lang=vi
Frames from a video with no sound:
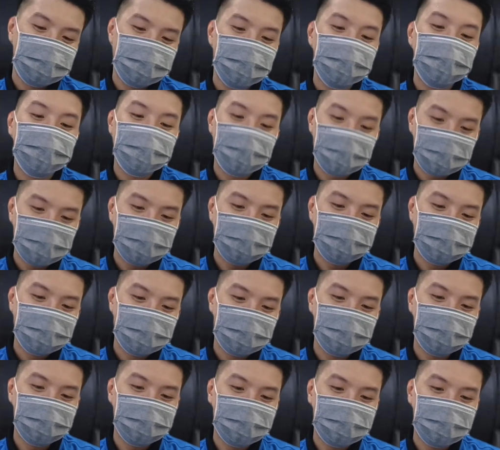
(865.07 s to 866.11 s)
mới tiền mặt được
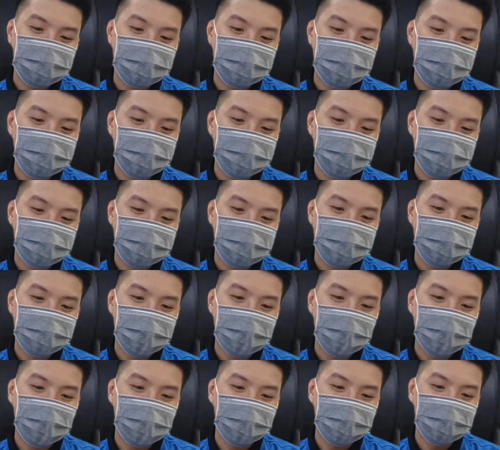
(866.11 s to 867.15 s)
à, nói chung câu, câu
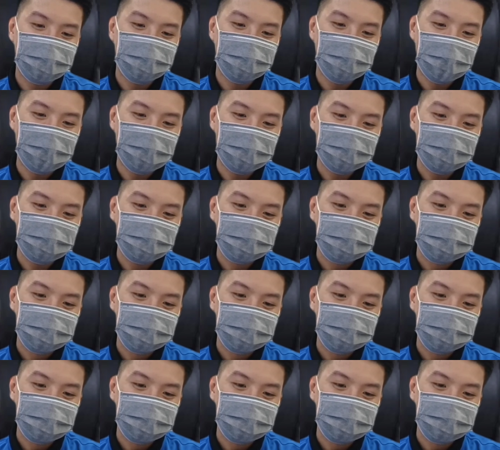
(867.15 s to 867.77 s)
trả lời là như vậy